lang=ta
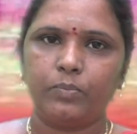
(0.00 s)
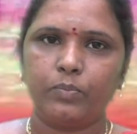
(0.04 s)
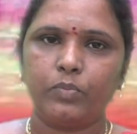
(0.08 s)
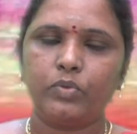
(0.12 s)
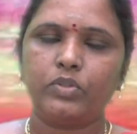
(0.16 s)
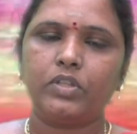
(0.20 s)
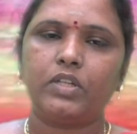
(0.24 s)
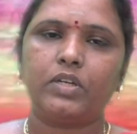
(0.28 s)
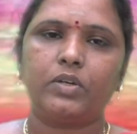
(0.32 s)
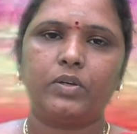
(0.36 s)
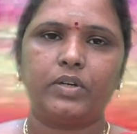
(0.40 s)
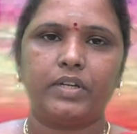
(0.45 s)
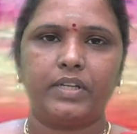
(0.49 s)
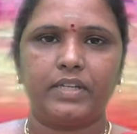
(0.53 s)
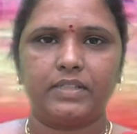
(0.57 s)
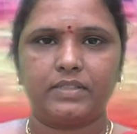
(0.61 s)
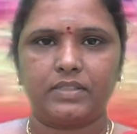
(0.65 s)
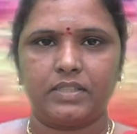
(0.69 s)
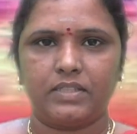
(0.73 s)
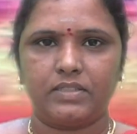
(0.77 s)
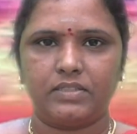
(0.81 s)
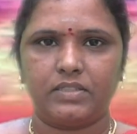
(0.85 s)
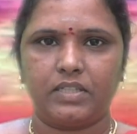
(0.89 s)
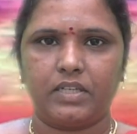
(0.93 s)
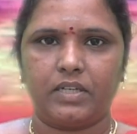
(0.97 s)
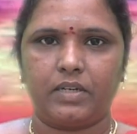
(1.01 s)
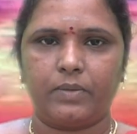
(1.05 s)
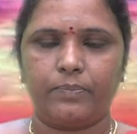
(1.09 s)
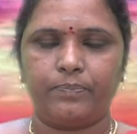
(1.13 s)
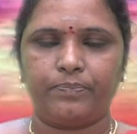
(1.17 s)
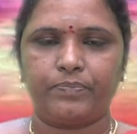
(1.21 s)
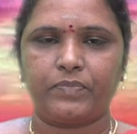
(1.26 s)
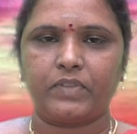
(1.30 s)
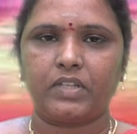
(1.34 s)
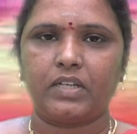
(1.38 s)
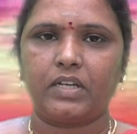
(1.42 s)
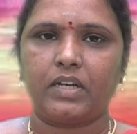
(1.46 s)
புதனுடைய சஞ்சாரம்
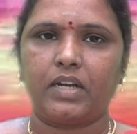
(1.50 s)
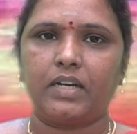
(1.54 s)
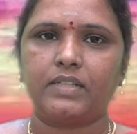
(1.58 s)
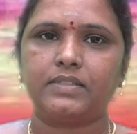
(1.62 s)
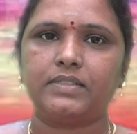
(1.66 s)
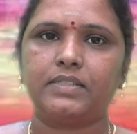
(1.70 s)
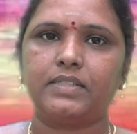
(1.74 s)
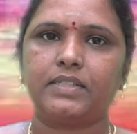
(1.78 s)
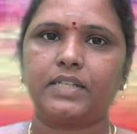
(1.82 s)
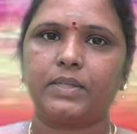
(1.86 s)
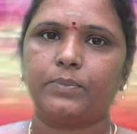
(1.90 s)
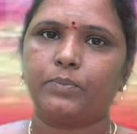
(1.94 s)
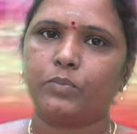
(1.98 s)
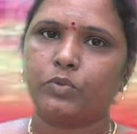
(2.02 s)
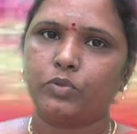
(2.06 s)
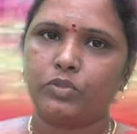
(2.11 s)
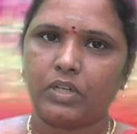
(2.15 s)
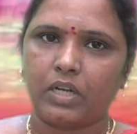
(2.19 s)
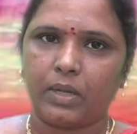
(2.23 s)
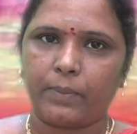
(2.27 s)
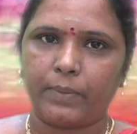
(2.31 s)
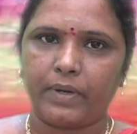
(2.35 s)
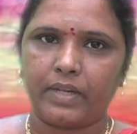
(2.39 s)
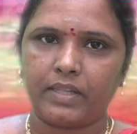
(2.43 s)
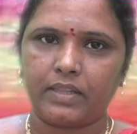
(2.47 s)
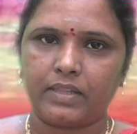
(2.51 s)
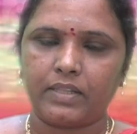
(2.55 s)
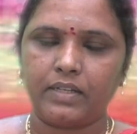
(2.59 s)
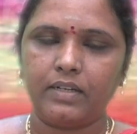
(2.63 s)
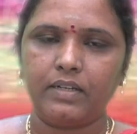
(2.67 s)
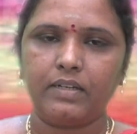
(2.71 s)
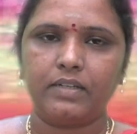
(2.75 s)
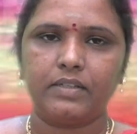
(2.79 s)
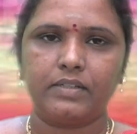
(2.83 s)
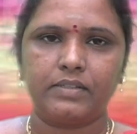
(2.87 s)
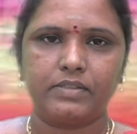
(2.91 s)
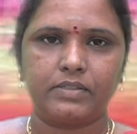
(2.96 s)
ராசிக்கு மூன்றாம்
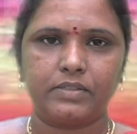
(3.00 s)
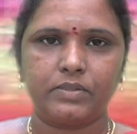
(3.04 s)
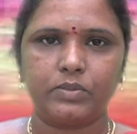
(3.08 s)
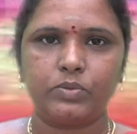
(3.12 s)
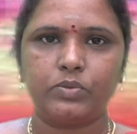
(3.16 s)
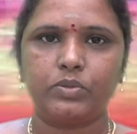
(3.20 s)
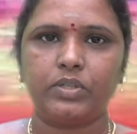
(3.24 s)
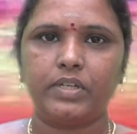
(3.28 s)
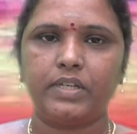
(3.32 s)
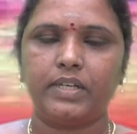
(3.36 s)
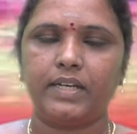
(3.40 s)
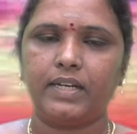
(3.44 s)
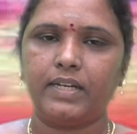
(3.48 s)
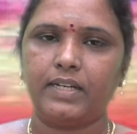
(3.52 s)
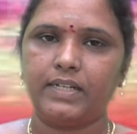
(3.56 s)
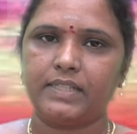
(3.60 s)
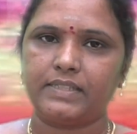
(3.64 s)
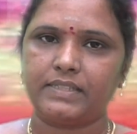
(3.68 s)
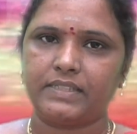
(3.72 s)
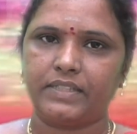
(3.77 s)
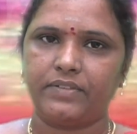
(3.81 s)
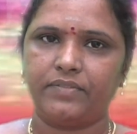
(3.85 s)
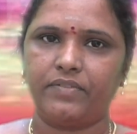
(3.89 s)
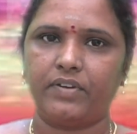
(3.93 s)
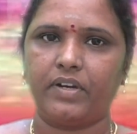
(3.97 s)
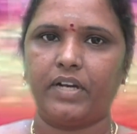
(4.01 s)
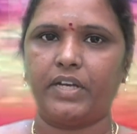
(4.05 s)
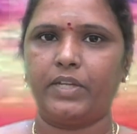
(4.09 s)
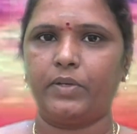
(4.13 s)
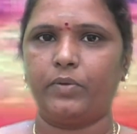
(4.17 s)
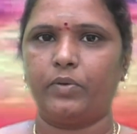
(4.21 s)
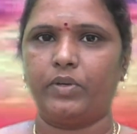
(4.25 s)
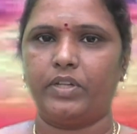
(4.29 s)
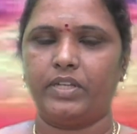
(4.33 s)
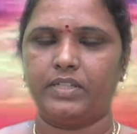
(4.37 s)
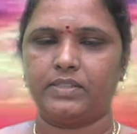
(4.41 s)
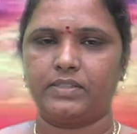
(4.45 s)
இடத்தில் சூரியன்
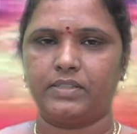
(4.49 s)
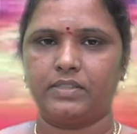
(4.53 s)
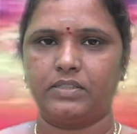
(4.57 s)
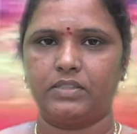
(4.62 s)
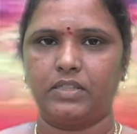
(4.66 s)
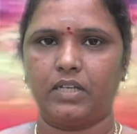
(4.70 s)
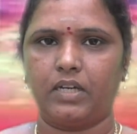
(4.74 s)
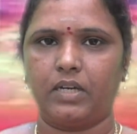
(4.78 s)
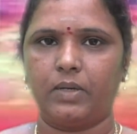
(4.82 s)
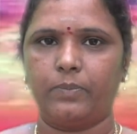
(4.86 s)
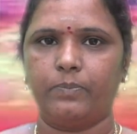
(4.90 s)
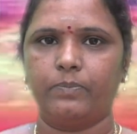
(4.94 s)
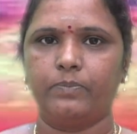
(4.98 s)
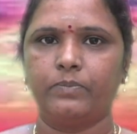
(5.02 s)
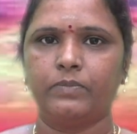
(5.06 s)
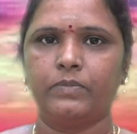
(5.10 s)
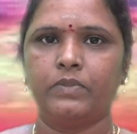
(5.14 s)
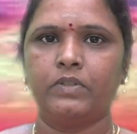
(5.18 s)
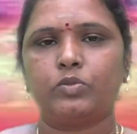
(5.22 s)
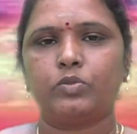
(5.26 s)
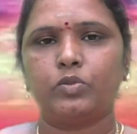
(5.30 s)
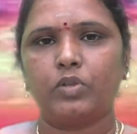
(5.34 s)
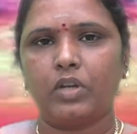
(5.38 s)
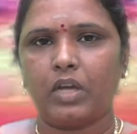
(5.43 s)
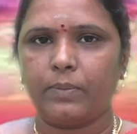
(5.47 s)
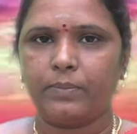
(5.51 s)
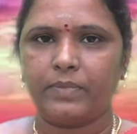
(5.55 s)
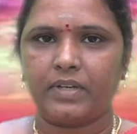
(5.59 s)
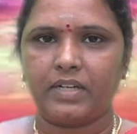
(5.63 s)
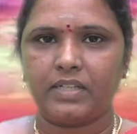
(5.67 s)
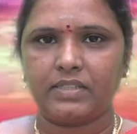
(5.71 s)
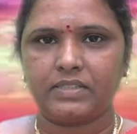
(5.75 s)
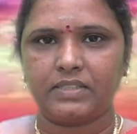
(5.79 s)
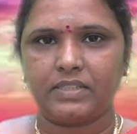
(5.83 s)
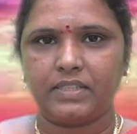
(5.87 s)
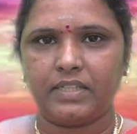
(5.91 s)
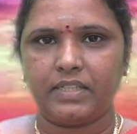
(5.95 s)
செவ்வாயினுடைய சஞ்சாரம் துலாம் ராசி